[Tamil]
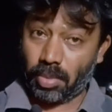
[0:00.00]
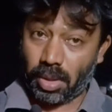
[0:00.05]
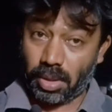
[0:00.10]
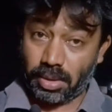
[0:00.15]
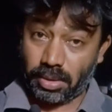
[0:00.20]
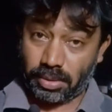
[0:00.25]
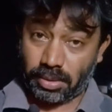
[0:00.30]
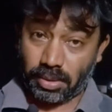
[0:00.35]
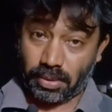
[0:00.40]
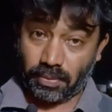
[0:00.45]

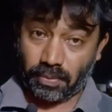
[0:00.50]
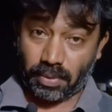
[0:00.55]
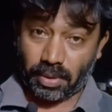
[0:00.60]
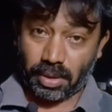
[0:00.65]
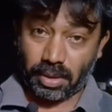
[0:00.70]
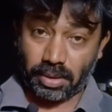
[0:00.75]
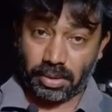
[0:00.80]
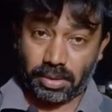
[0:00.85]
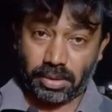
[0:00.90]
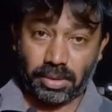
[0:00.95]
மாரி
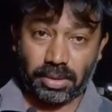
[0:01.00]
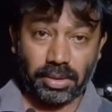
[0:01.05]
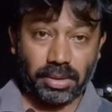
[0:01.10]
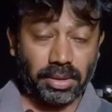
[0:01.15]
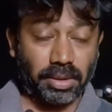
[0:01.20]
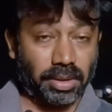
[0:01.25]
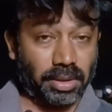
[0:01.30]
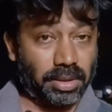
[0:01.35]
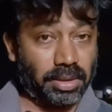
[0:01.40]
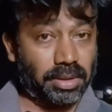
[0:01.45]
செல்வராஜ்
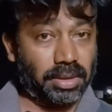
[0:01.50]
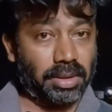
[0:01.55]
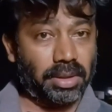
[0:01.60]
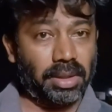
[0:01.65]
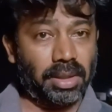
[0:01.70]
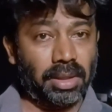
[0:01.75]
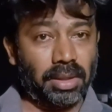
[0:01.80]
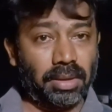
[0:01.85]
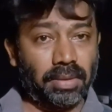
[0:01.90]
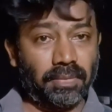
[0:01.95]

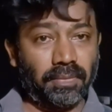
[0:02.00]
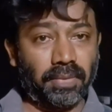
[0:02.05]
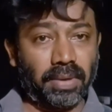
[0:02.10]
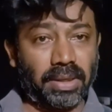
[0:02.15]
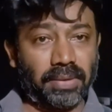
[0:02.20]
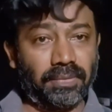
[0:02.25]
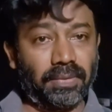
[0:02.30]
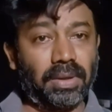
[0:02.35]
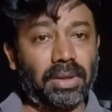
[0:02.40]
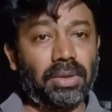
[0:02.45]
இயக்கத்தில்
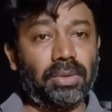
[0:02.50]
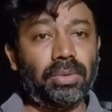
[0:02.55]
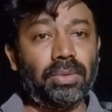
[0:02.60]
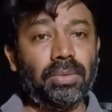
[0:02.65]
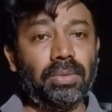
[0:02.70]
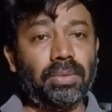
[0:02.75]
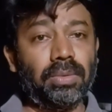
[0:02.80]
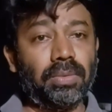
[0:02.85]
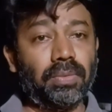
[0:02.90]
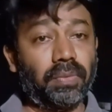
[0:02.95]
வடிவேலு
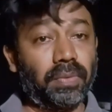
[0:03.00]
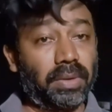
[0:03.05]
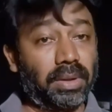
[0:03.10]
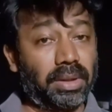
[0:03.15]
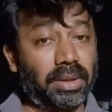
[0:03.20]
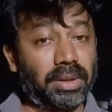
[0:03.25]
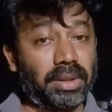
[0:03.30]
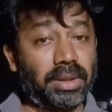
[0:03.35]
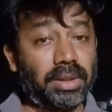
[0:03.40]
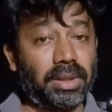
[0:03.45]

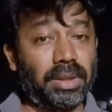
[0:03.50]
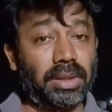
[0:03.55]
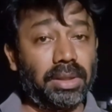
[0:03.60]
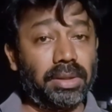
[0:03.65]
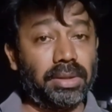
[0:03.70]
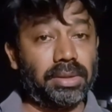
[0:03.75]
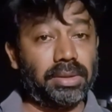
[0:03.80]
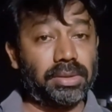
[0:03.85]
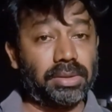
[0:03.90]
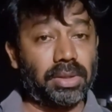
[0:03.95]
உதயநிதி
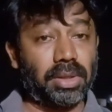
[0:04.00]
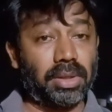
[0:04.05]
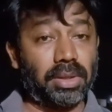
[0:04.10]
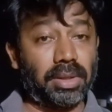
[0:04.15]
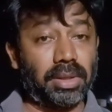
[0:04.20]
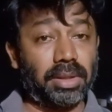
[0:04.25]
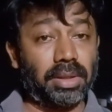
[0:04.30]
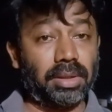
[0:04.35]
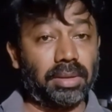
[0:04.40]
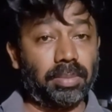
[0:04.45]

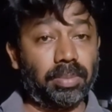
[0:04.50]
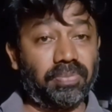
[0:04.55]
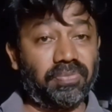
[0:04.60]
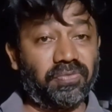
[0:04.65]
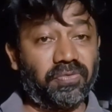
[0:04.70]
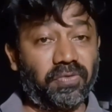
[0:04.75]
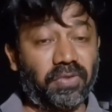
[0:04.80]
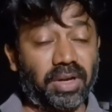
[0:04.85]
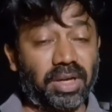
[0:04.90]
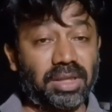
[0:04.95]
ஸ்டாலின்
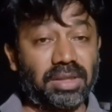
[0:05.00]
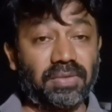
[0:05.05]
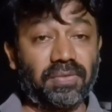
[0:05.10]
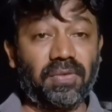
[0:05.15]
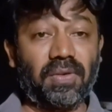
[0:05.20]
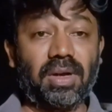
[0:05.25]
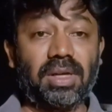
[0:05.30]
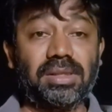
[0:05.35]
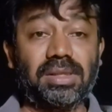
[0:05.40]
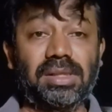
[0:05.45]
ஃபகத்
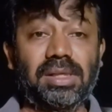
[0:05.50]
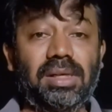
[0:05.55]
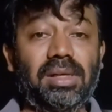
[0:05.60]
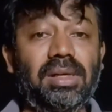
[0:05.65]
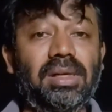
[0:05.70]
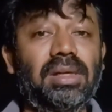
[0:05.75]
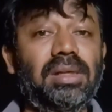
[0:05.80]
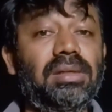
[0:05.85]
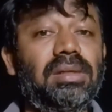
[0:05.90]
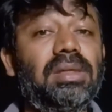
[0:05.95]
ஃபாசில்
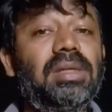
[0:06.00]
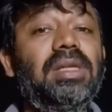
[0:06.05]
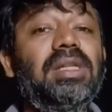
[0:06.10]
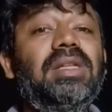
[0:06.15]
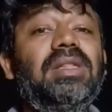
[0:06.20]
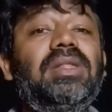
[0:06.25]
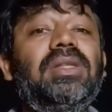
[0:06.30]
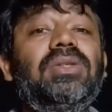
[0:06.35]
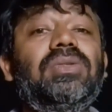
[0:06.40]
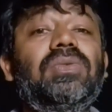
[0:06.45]

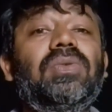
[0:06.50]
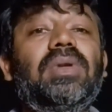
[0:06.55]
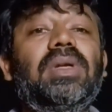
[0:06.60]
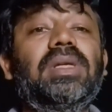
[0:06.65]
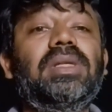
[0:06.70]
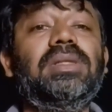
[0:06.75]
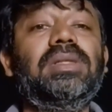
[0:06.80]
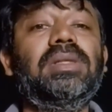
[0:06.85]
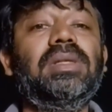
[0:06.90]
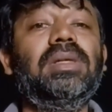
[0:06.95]
கீர்த்தி
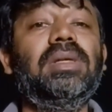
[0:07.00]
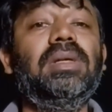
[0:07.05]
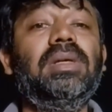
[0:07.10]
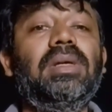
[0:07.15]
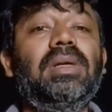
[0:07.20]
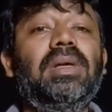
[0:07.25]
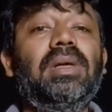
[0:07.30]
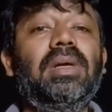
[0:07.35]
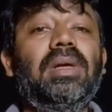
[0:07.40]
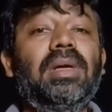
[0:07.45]
சுரேஷ்
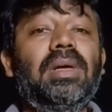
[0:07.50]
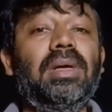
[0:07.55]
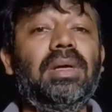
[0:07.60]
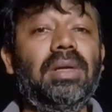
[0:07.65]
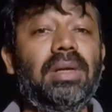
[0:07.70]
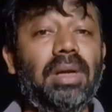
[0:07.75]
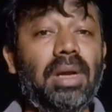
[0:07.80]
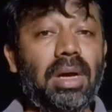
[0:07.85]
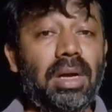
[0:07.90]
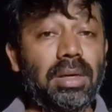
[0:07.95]

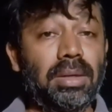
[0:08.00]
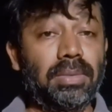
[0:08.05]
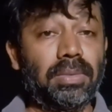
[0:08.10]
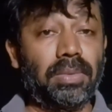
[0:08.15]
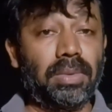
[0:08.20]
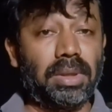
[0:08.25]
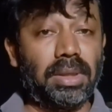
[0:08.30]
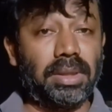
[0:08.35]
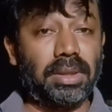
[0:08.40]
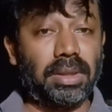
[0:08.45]
லால்
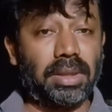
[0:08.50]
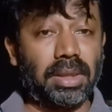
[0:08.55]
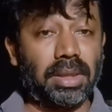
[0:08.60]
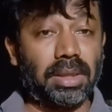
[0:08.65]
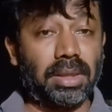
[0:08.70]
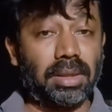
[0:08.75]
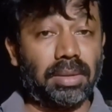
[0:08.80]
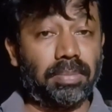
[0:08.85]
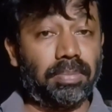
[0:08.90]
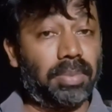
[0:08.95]
உள்ளிட்ட
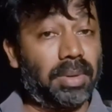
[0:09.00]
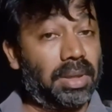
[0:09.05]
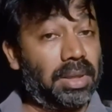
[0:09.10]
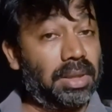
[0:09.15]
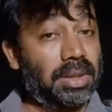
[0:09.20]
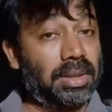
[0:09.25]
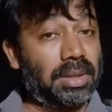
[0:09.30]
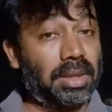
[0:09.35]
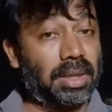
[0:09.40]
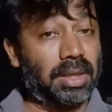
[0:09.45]

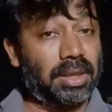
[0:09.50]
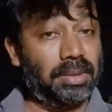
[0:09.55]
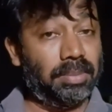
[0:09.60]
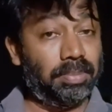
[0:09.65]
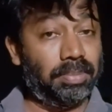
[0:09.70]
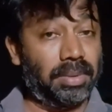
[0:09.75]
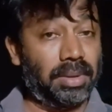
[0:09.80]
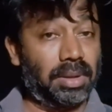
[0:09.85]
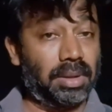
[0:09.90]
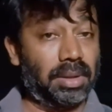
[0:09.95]
பலர்
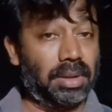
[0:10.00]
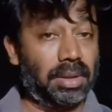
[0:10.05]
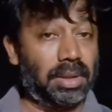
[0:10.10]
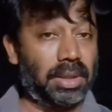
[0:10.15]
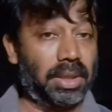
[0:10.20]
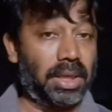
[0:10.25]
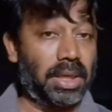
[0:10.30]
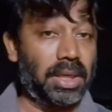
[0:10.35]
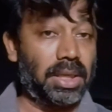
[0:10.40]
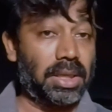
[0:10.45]
நடிப்பில்
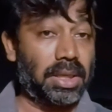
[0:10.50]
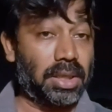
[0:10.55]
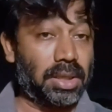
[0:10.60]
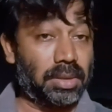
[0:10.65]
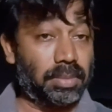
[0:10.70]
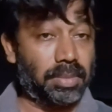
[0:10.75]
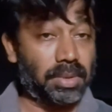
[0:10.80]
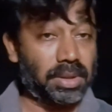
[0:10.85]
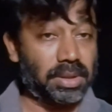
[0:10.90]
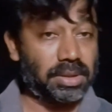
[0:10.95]
ஏ ஆர்
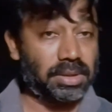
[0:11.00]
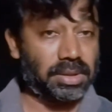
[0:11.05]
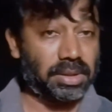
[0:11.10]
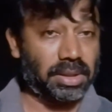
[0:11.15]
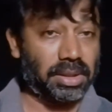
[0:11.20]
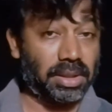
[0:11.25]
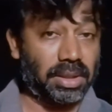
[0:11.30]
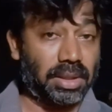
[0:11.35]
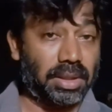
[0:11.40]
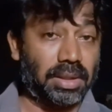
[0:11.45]

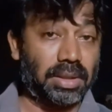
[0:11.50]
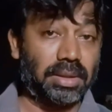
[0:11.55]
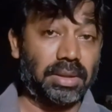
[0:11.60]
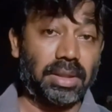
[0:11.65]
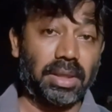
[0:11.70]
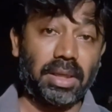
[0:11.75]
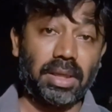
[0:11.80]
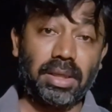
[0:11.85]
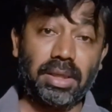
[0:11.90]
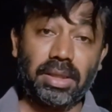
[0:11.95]
இசையில்
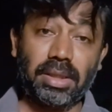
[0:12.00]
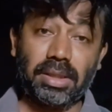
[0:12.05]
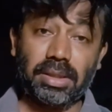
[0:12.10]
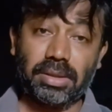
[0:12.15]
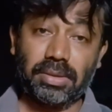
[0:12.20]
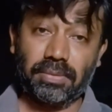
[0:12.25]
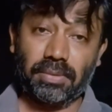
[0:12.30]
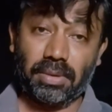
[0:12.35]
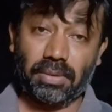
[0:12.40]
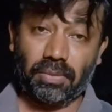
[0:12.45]
தேனி
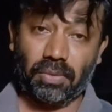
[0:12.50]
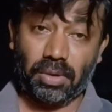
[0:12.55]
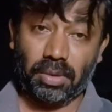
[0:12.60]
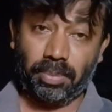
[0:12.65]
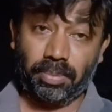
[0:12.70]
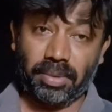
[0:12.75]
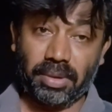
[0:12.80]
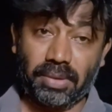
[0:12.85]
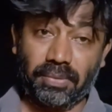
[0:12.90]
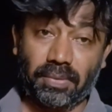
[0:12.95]
ஈஸ்வர்
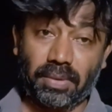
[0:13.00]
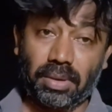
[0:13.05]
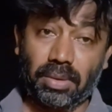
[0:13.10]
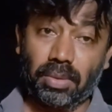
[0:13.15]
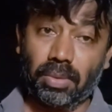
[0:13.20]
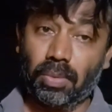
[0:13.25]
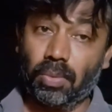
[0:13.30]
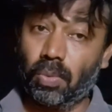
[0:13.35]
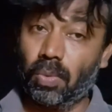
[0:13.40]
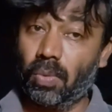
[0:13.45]
ஒளிப்பதிவில்
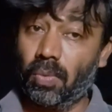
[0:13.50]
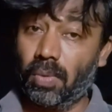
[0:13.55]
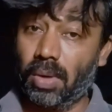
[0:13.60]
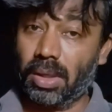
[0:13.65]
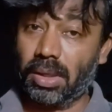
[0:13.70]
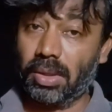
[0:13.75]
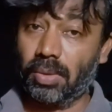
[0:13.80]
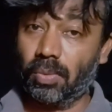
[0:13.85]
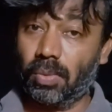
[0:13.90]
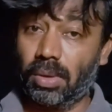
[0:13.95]

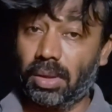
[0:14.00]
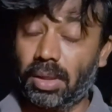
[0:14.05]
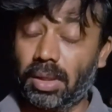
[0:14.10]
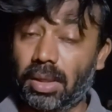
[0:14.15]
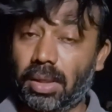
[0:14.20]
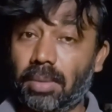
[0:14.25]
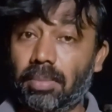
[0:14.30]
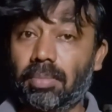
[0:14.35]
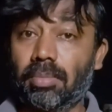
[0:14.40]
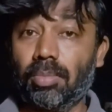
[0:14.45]
உருவாகியுள்ள
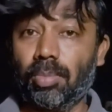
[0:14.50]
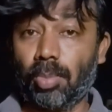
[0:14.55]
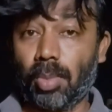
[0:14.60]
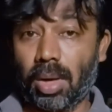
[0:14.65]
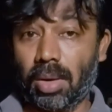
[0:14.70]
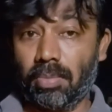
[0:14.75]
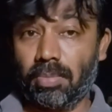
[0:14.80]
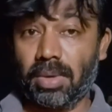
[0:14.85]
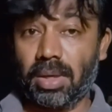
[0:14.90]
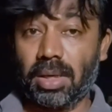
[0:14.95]

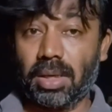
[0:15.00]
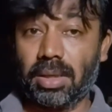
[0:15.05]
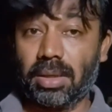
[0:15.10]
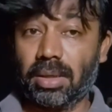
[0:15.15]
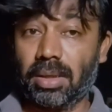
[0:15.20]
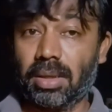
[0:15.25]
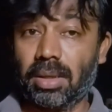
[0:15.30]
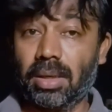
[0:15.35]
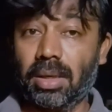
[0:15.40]
மாமன்னன்